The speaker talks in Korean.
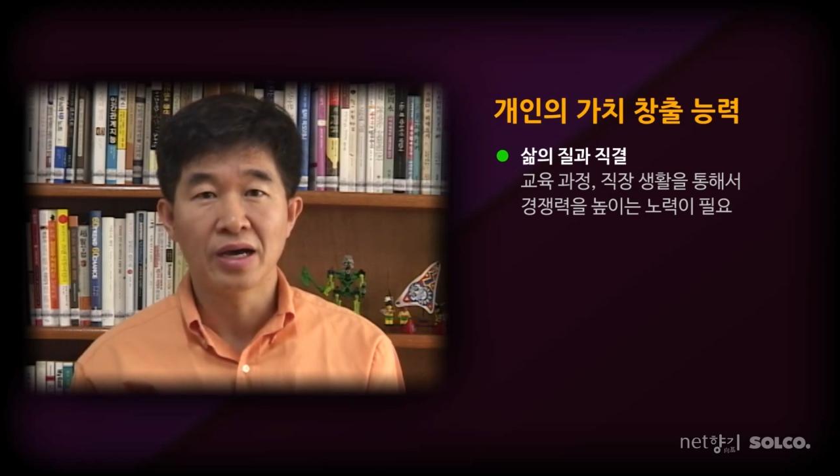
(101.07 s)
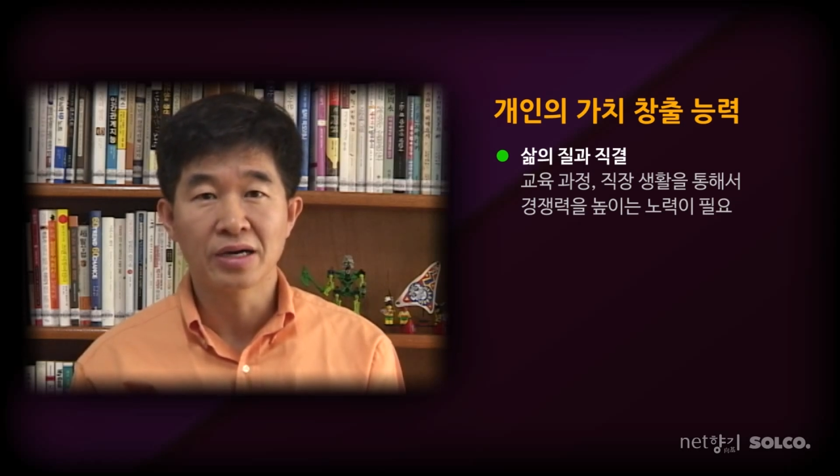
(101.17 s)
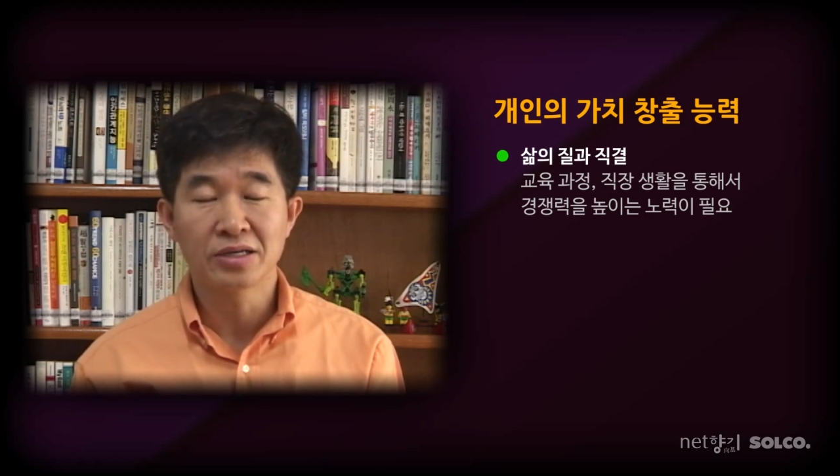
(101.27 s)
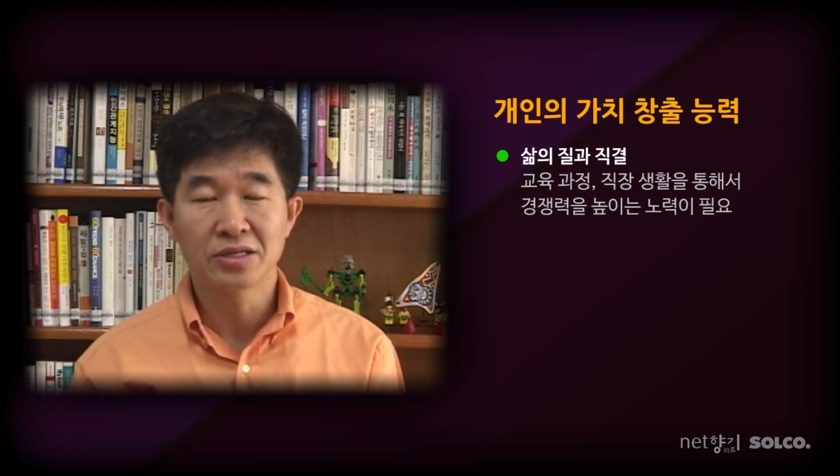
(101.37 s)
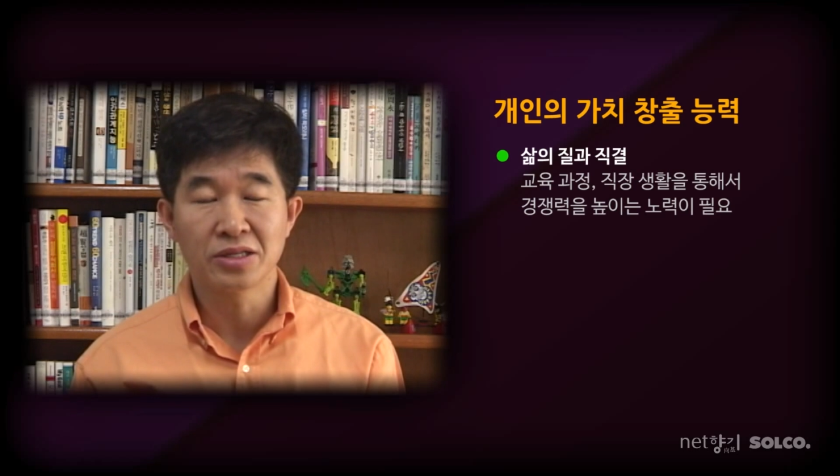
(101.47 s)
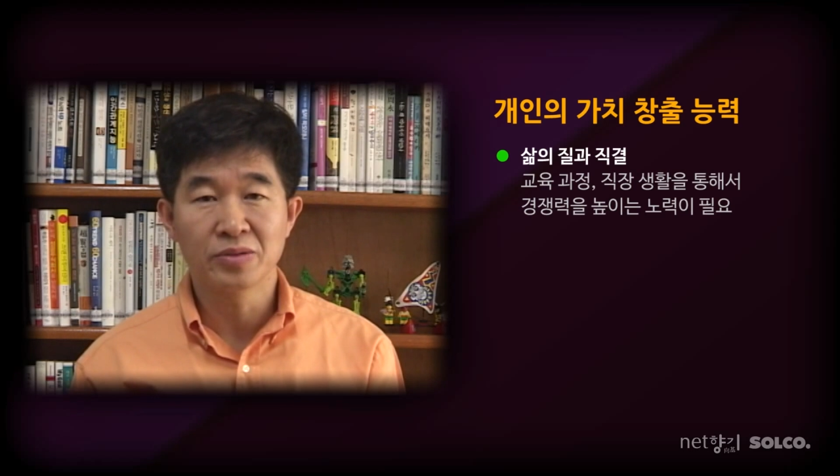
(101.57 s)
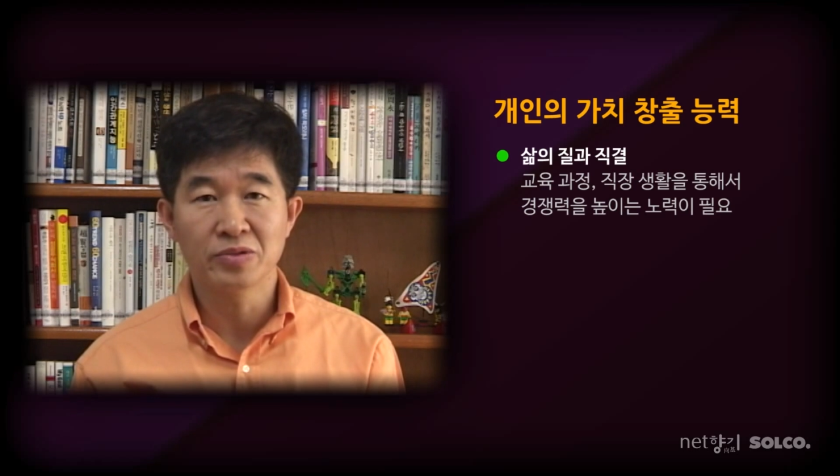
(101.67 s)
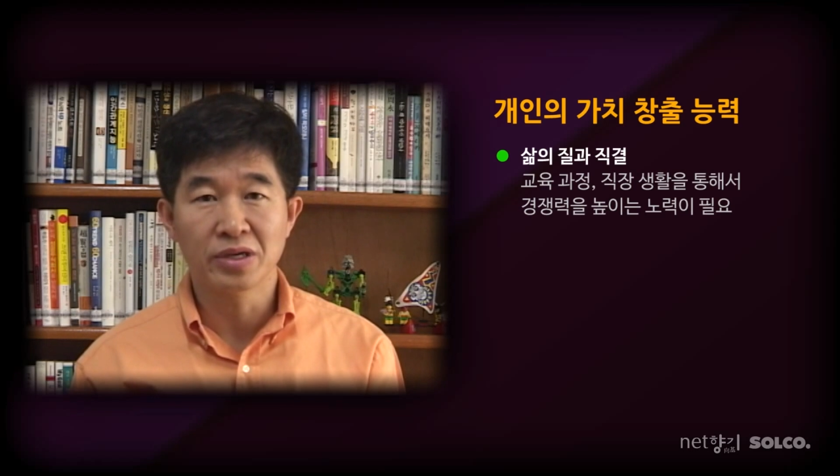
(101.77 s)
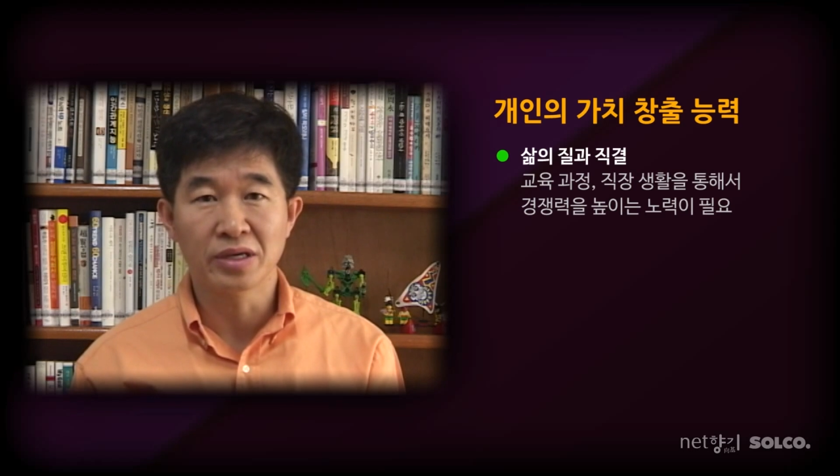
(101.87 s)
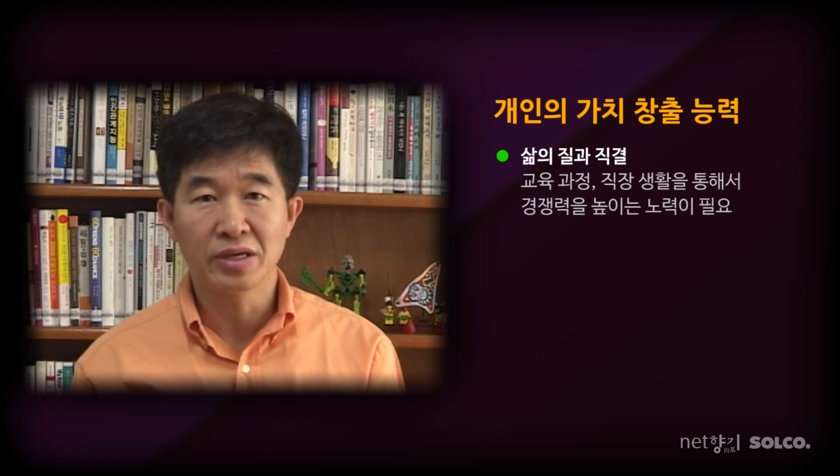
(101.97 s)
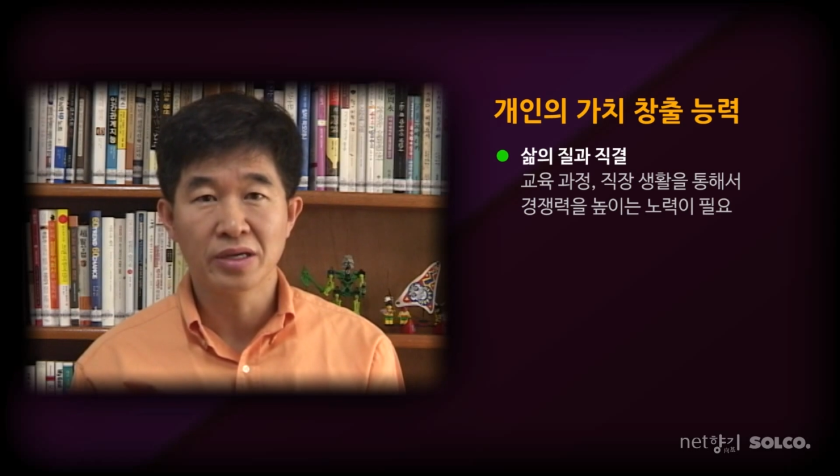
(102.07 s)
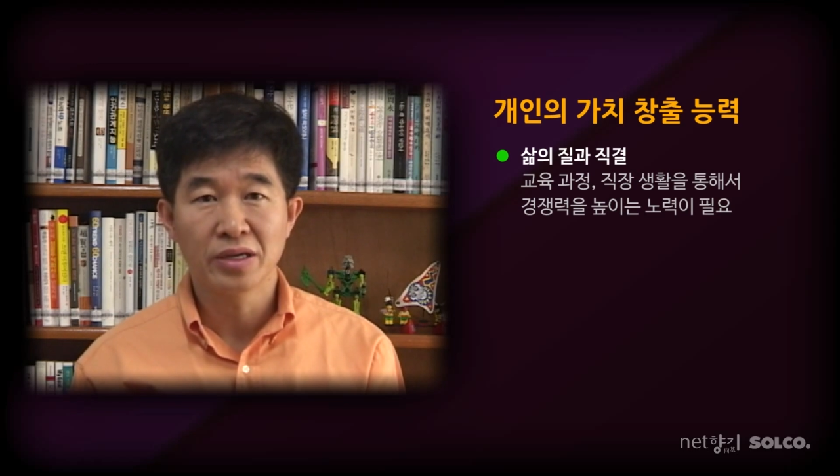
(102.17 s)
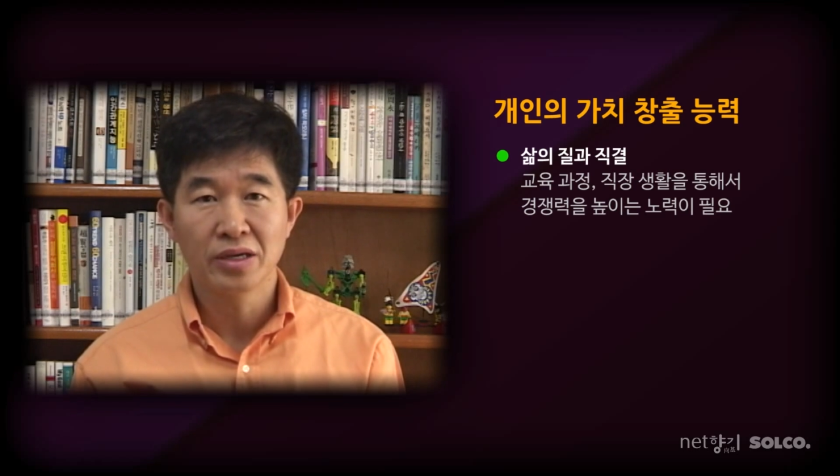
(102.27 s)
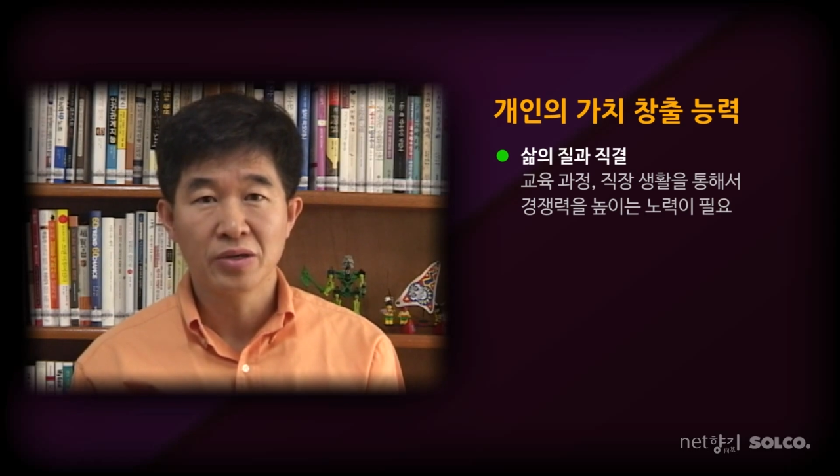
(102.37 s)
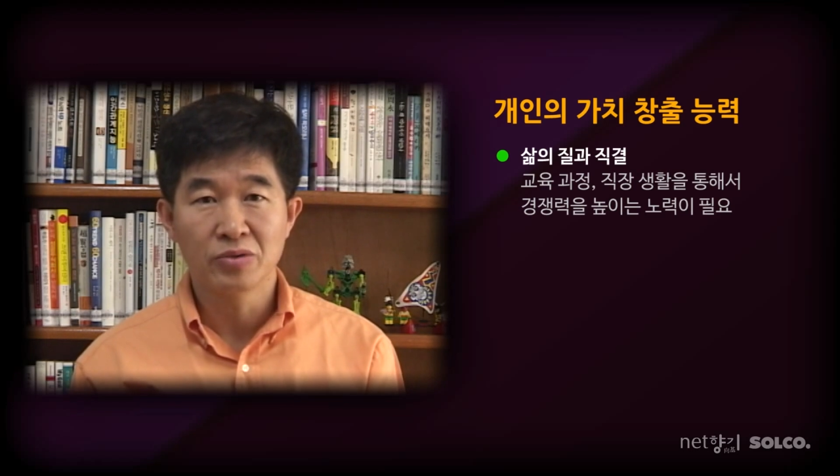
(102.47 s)
그렇기 때문에
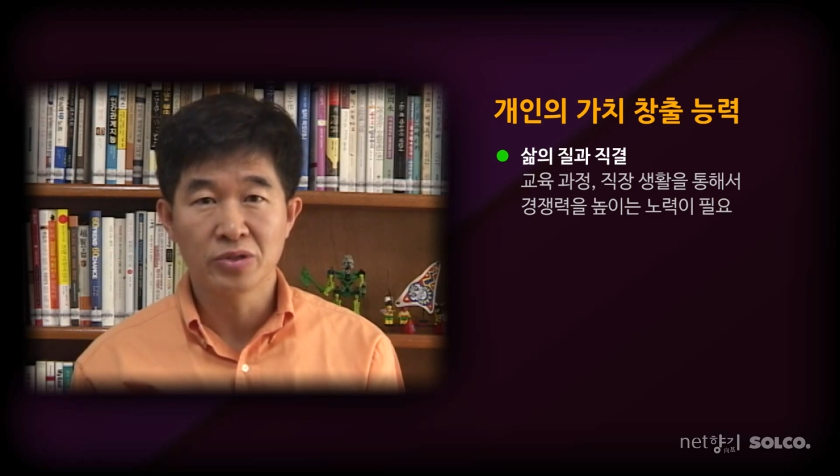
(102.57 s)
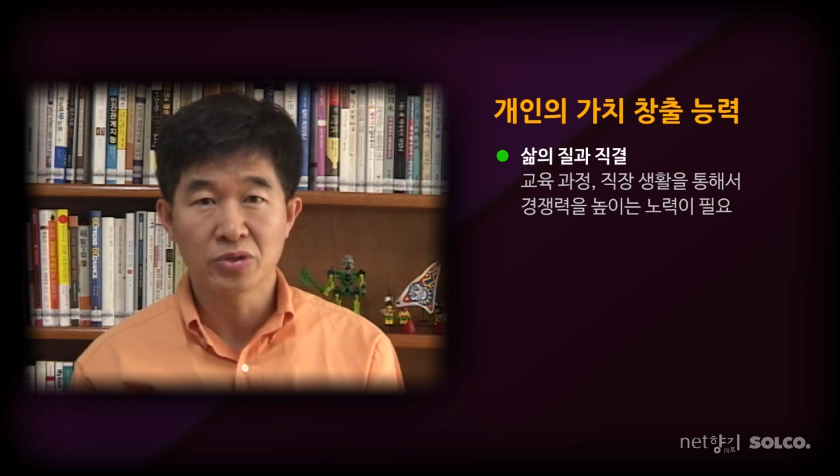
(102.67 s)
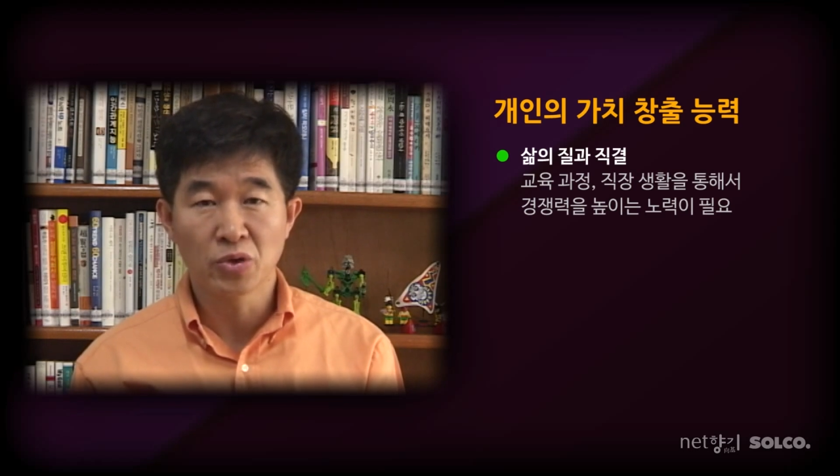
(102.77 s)
우리는